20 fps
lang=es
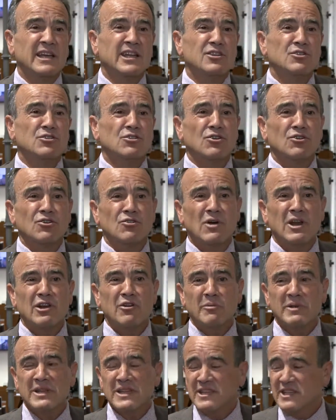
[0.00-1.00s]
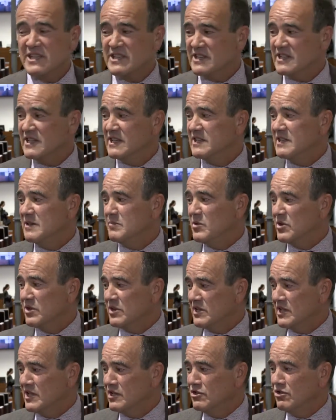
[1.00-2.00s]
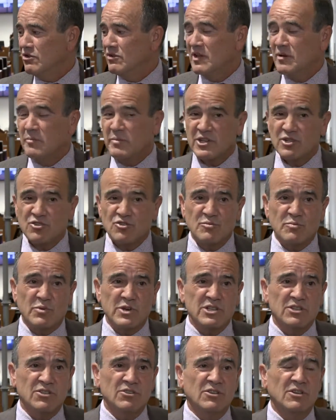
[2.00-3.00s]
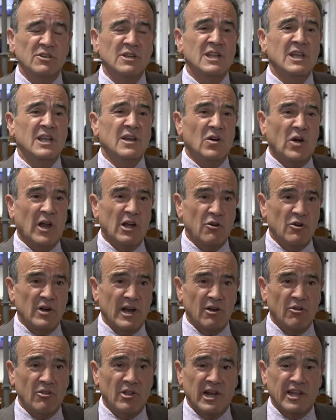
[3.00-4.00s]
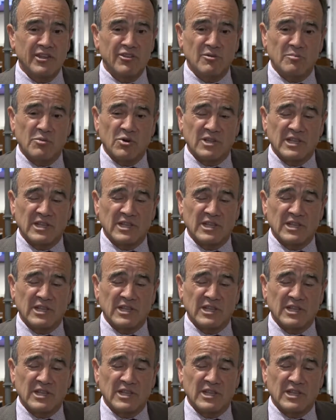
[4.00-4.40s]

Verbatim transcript: en torno al 97% del presupuesto a lo largo del año.